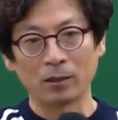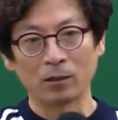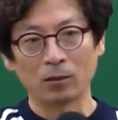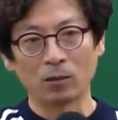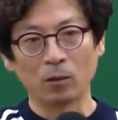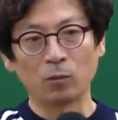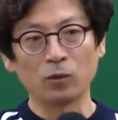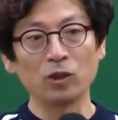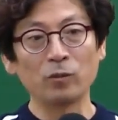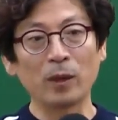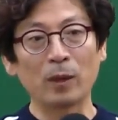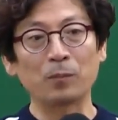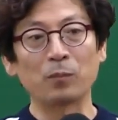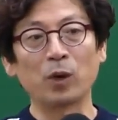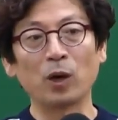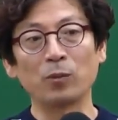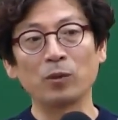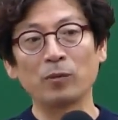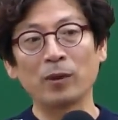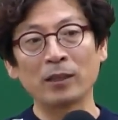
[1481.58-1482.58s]
그 위반
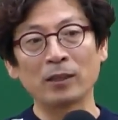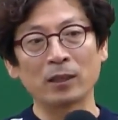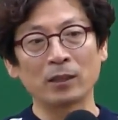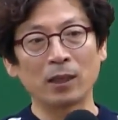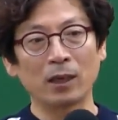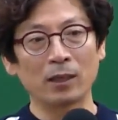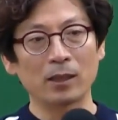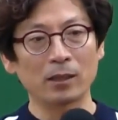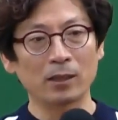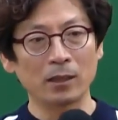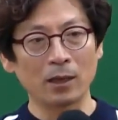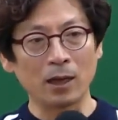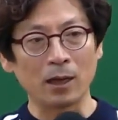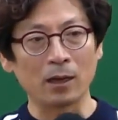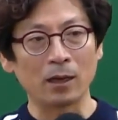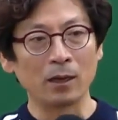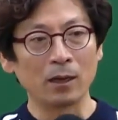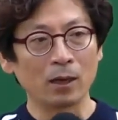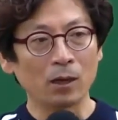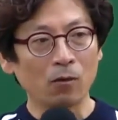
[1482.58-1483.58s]
법 위반 상태가
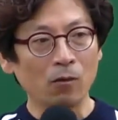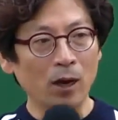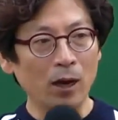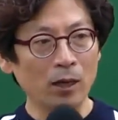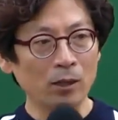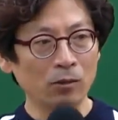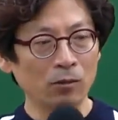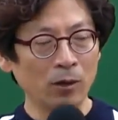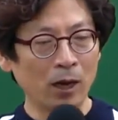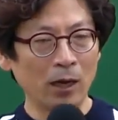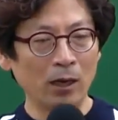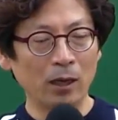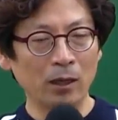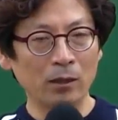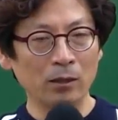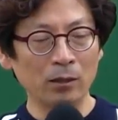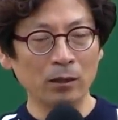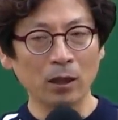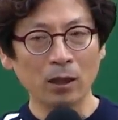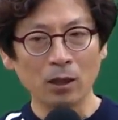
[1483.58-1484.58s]
되잖아. 과손 안에
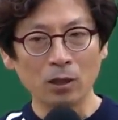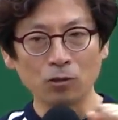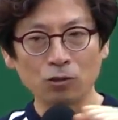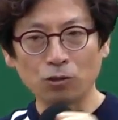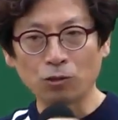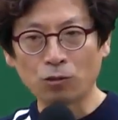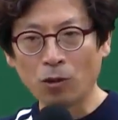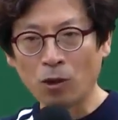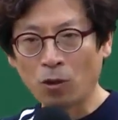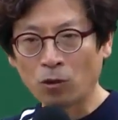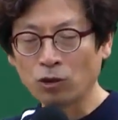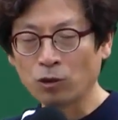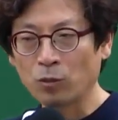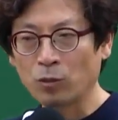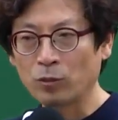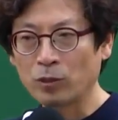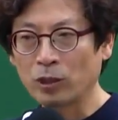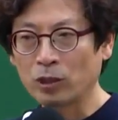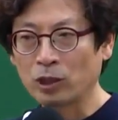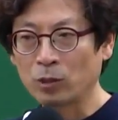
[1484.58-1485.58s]
있는
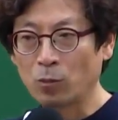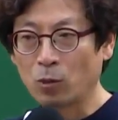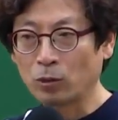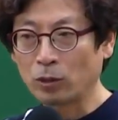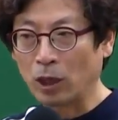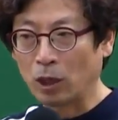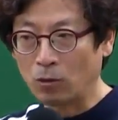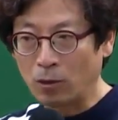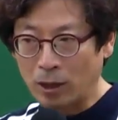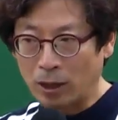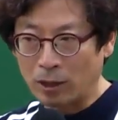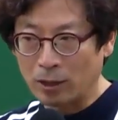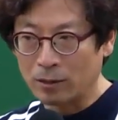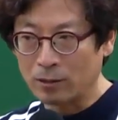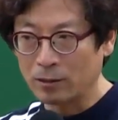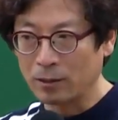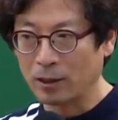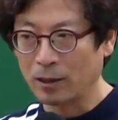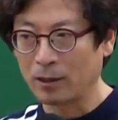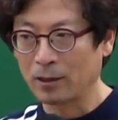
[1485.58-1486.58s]
주거용구청으로 부진 지목 대로하라
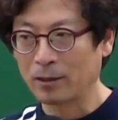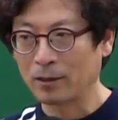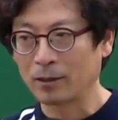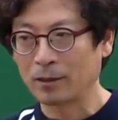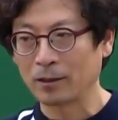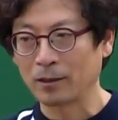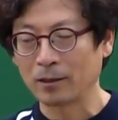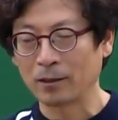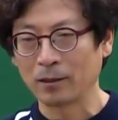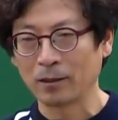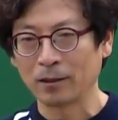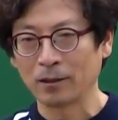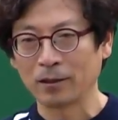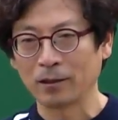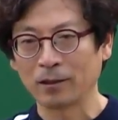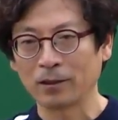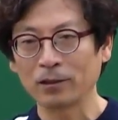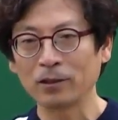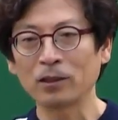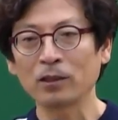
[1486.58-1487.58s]
그랬는데.
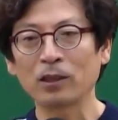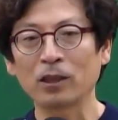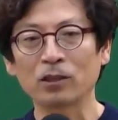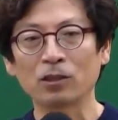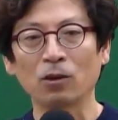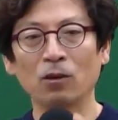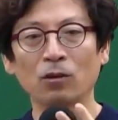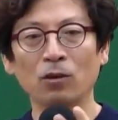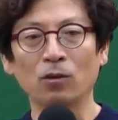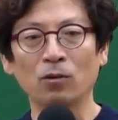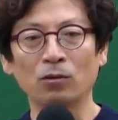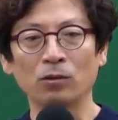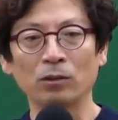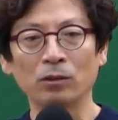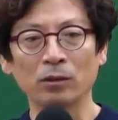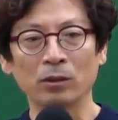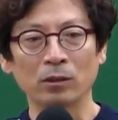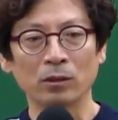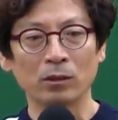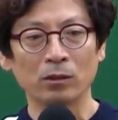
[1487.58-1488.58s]
그러니까 저
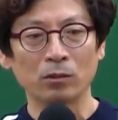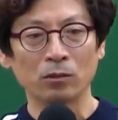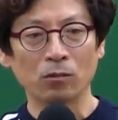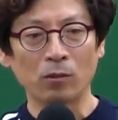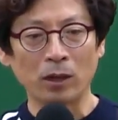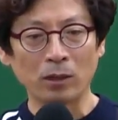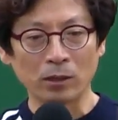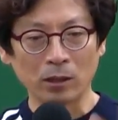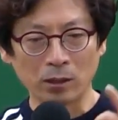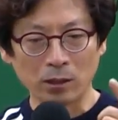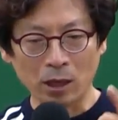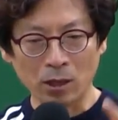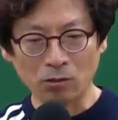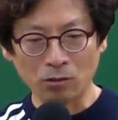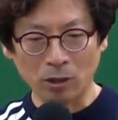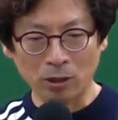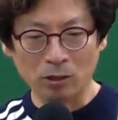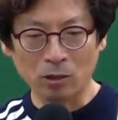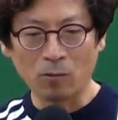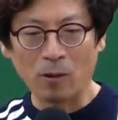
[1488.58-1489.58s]
경우는 소관청이
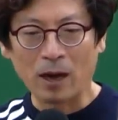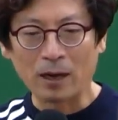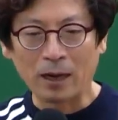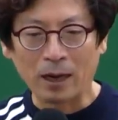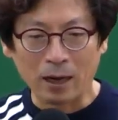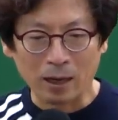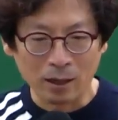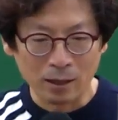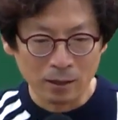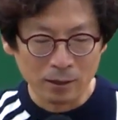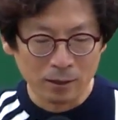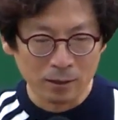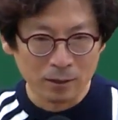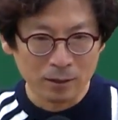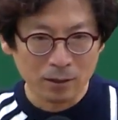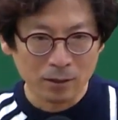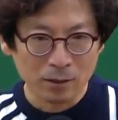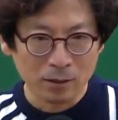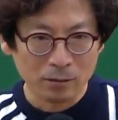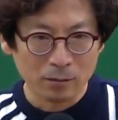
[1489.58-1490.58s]
땅주인한테 너 와라.
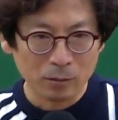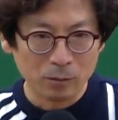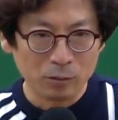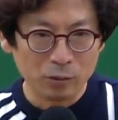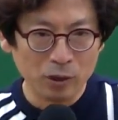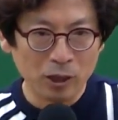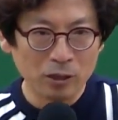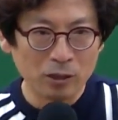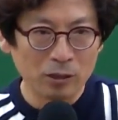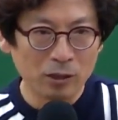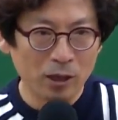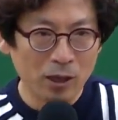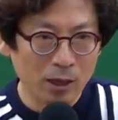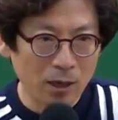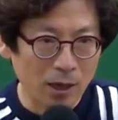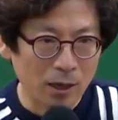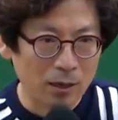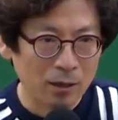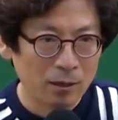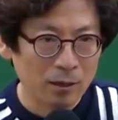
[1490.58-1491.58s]
분할
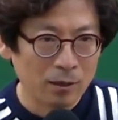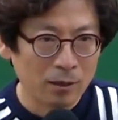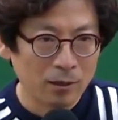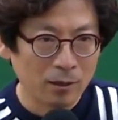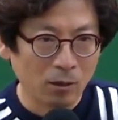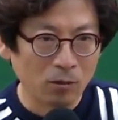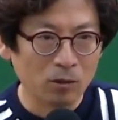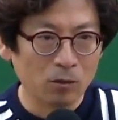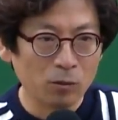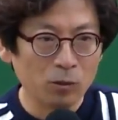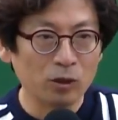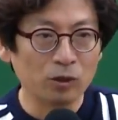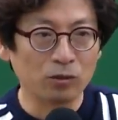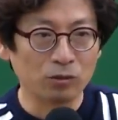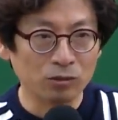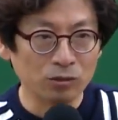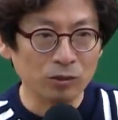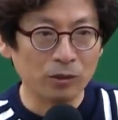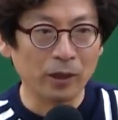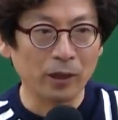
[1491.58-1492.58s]
신청해라. 라고 의무를
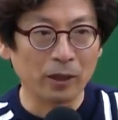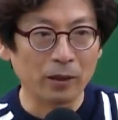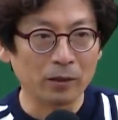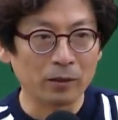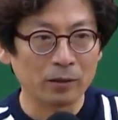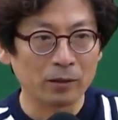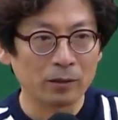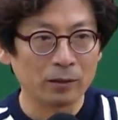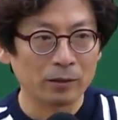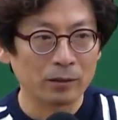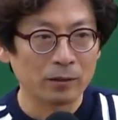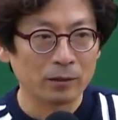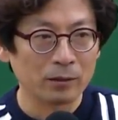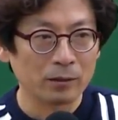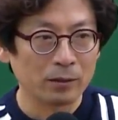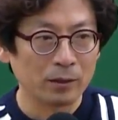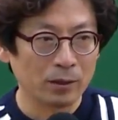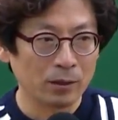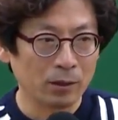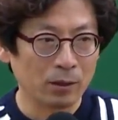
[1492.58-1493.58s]
두는 거예요.
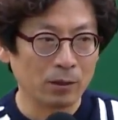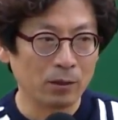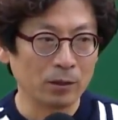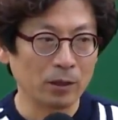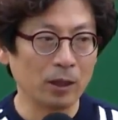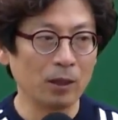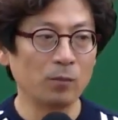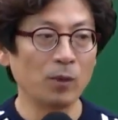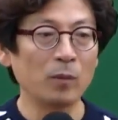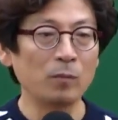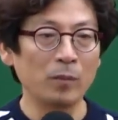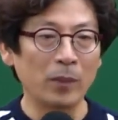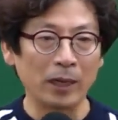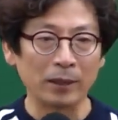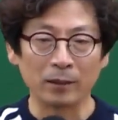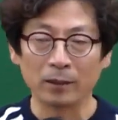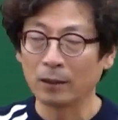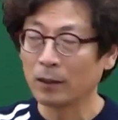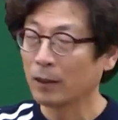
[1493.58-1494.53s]
그래서 1번만